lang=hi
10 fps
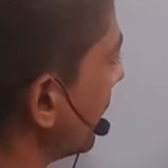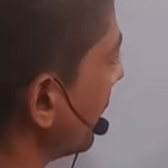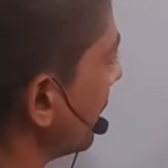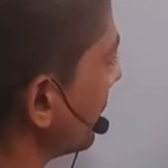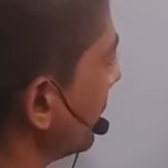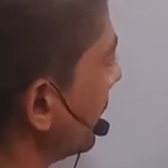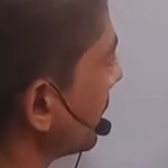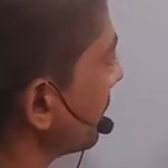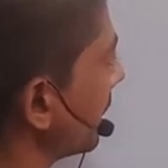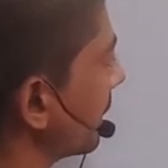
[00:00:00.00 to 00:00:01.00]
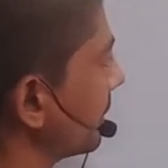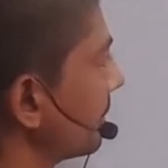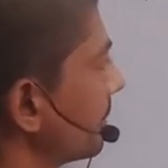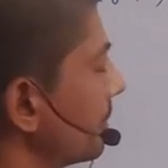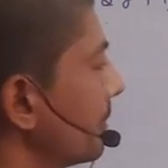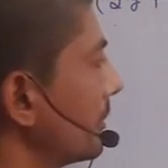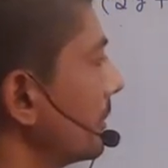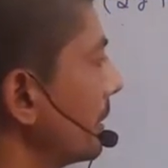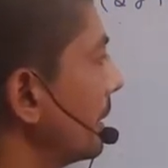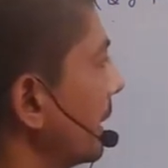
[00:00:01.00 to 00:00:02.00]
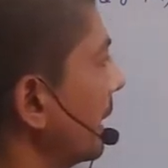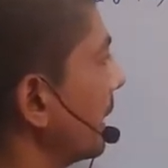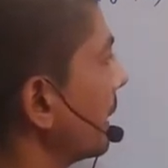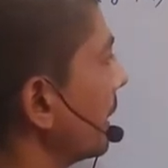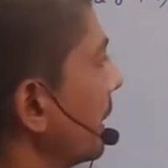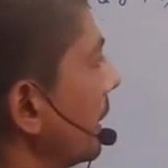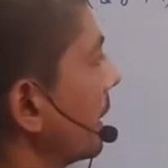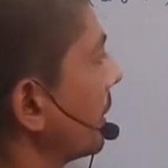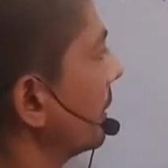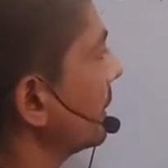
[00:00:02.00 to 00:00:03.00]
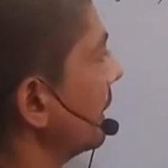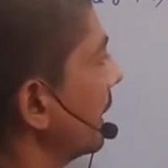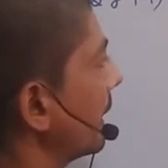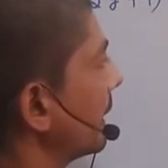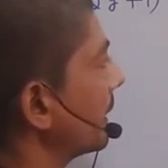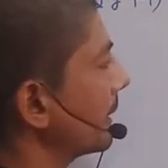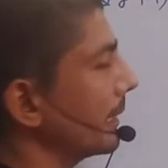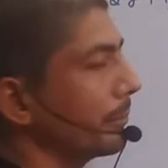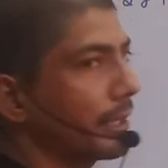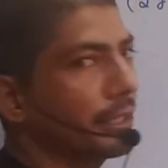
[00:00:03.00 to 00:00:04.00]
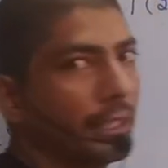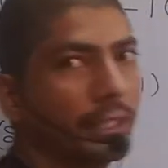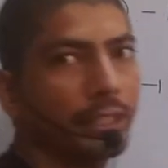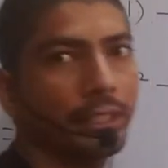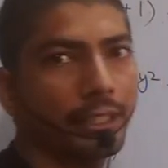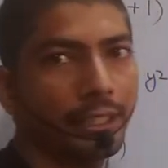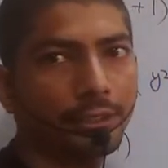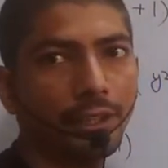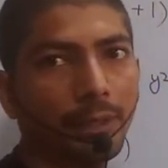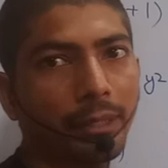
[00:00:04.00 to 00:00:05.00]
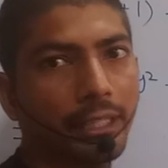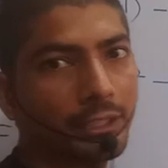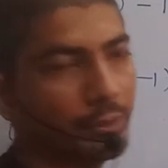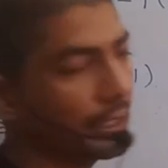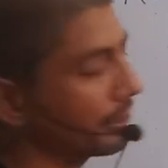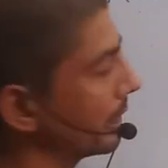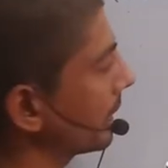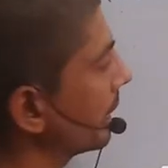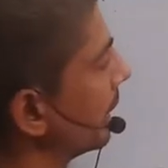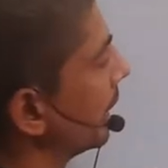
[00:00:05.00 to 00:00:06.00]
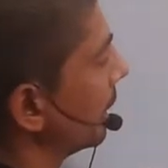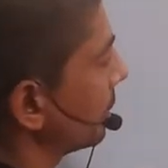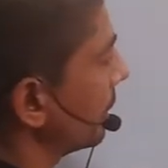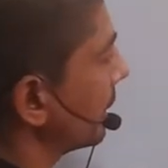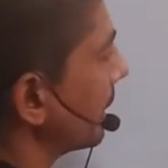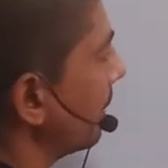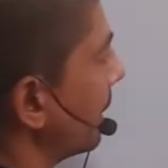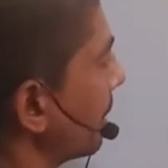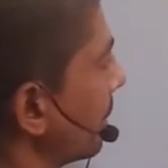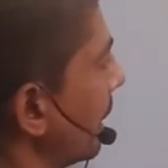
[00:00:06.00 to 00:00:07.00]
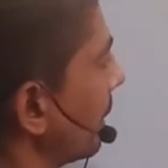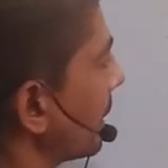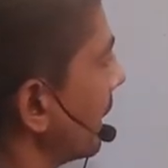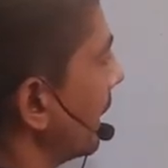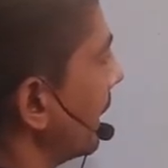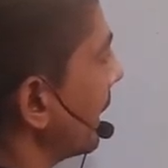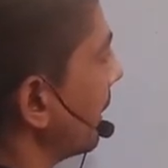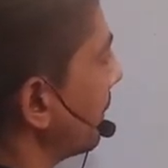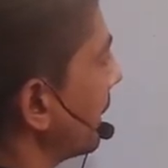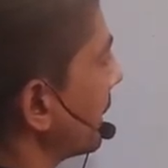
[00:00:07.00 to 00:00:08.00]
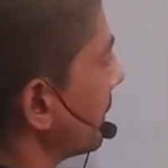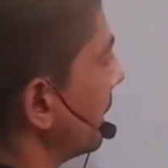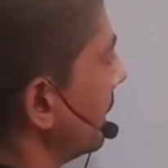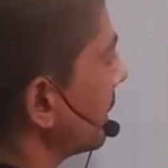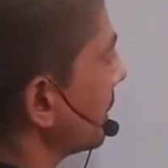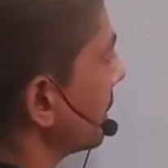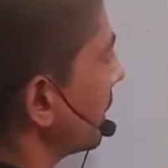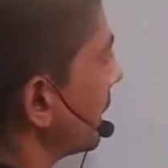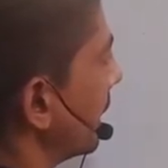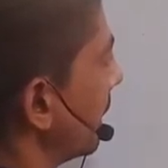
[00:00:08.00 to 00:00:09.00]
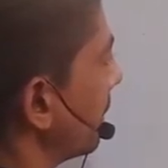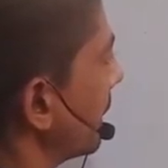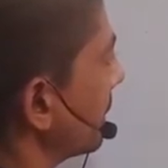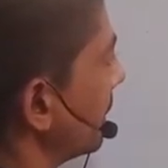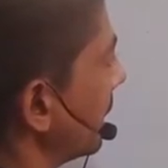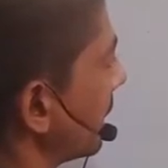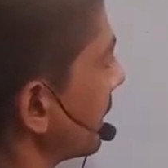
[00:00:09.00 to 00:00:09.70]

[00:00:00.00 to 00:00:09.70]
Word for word: माइनस बी स्क्वायर ठीक है कौन सी आइडेंटिटी नंबर थर्ड ए स्क्वायर माइनस बी स्क्वायर तो इसका फार्मूला होता है ए प्लस वन सॉरी ए प्लस बी